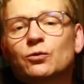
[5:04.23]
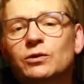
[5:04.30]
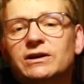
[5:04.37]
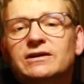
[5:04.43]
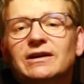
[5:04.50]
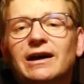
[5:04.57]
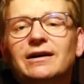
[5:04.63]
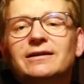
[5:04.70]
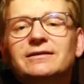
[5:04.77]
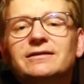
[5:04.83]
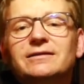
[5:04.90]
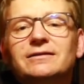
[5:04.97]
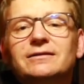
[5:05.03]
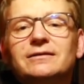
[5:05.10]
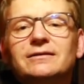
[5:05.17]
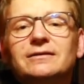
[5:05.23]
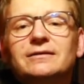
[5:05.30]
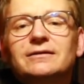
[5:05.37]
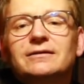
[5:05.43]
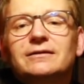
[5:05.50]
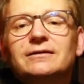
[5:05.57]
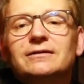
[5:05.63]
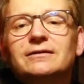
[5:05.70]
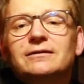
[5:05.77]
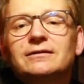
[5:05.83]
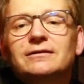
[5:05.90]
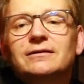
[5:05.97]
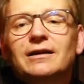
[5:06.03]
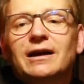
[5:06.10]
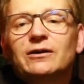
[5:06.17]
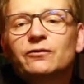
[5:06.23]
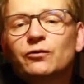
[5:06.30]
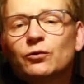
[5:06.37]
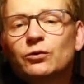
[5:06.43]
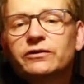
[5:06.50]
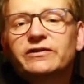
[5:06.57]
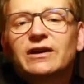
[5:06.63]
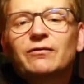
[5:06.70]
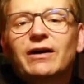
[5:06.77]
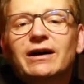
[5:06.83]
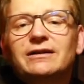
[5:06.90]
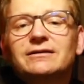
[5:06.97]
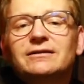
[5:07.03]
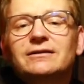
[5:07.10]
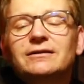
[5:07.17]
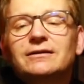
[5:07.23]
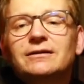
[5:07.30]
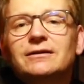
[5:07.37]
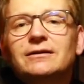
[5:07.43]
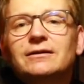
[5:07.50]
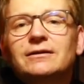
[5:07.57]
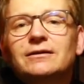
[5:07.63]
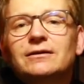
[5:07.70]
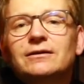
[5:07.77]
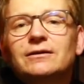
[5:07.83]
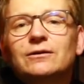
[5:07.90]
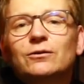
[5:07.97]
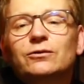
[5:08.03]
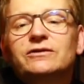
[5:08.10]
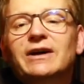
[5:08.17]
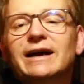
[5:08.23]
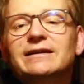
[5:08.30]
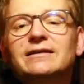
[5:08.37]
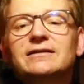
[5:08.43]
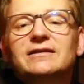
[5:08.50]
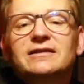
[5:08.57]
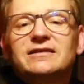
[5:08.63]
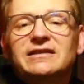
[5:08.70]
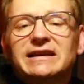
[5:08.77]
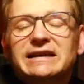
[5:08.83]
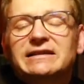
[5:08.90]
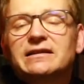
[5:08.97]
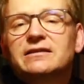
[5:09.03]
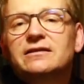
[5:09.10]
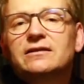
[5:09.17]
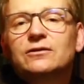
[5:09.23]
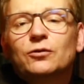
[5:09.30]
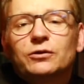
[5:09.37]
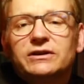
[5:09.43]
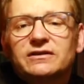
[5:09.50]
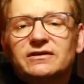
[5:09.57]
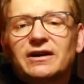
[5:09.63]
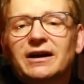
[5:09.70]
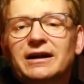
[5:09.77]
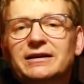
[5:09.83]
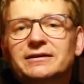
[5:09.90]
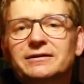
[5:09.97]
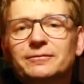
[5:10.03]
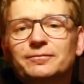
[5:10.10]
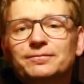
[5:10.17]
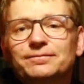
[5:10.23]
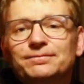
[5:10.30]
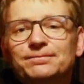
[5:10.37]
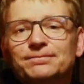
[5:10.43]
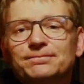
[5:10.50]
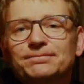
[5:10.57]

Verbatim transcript: euch eine ruhige Nacht, ein frohes Erwachen und einen gesegneten neuen Tag.